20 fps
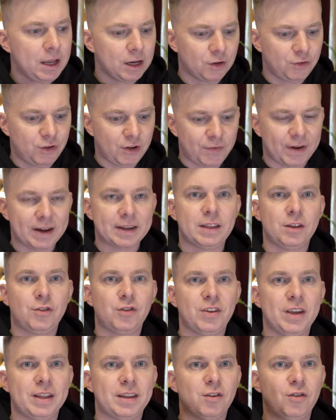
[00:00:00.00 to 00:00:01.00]
gdzie
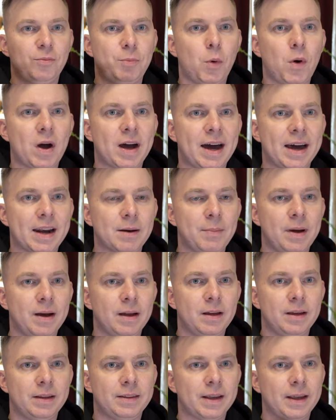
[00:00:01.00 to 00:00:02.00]
faktycznie też była karma,
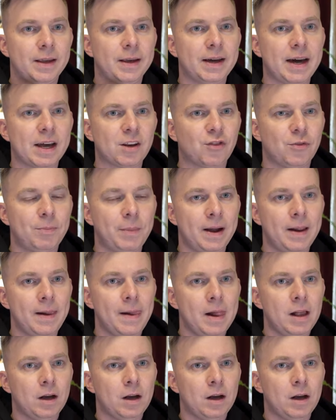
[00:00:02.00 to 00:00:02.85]
y, karczma,